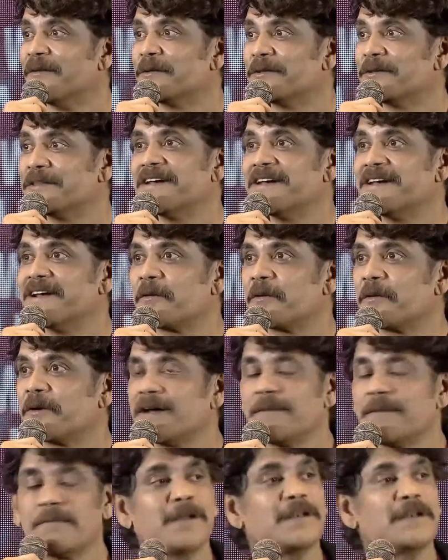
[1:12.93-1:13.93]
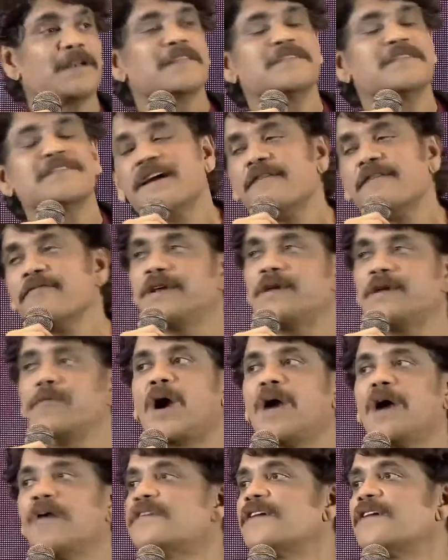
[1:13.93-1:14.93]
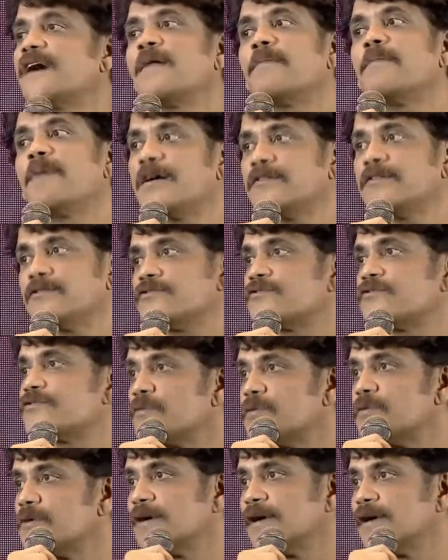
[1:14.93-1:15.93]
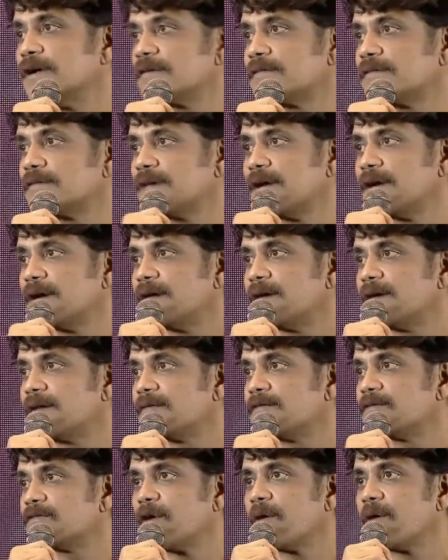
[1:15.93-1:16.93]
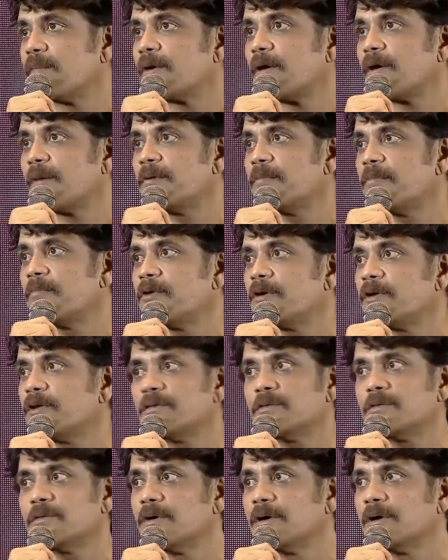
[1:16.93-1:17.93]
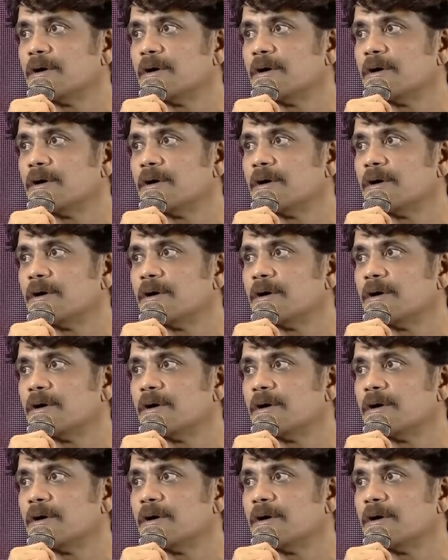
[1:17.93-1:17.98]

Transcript: వద్దన్నా కూడా బట్ సేఫ్టీ వాళ్ళు చాలా బాగా చూసుకుంటున్నారు అండ్ సో ఆ ప్రాబ్లం ఉండదు